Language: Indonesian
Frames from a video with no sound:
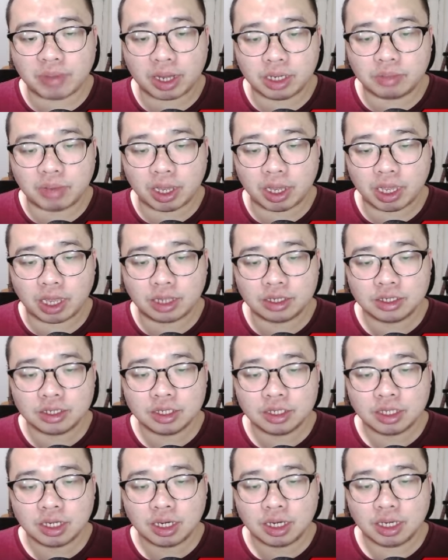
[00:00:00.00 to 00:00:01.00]
55 ya
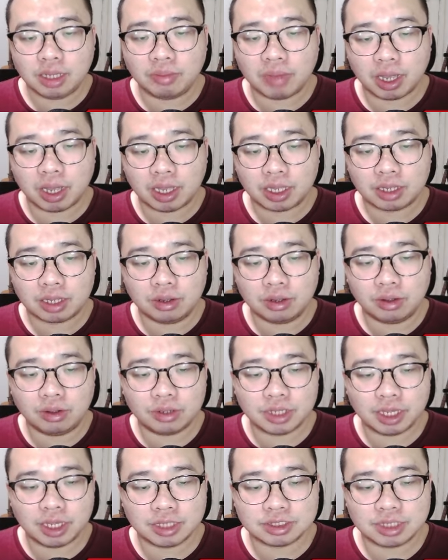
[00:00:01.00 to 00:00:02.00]
5
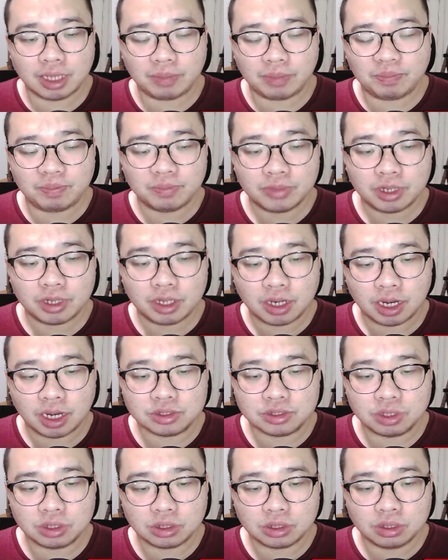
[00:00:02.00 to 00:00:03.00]
oke sip
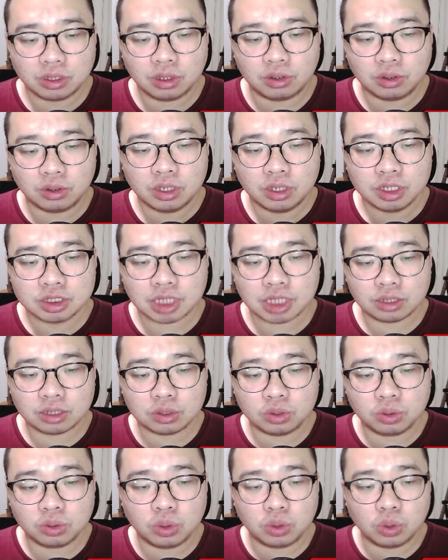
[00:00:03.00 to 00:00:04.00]
lanjut yuk
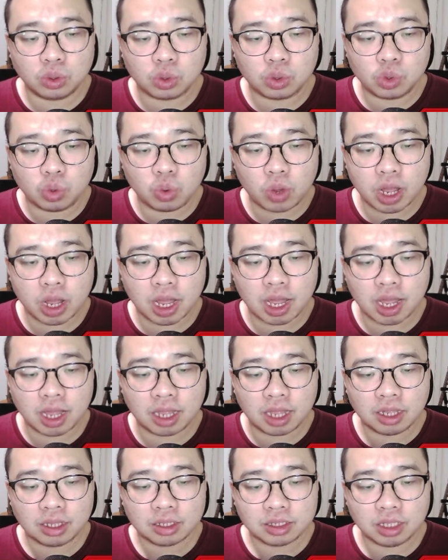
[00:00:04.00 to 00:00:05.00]
1
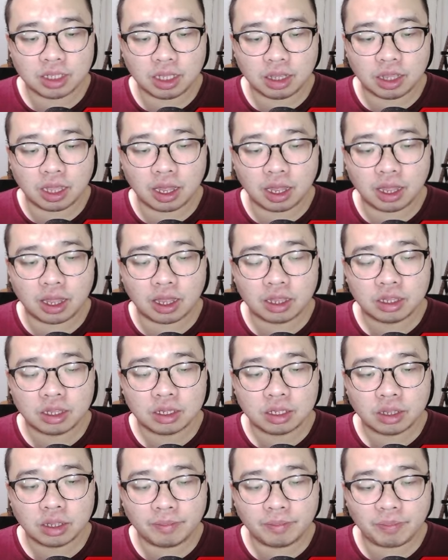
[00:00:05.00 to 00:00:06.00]
2
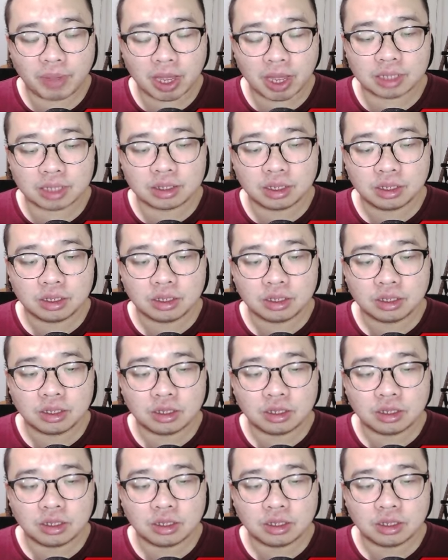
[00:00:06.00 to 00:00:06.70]
3 4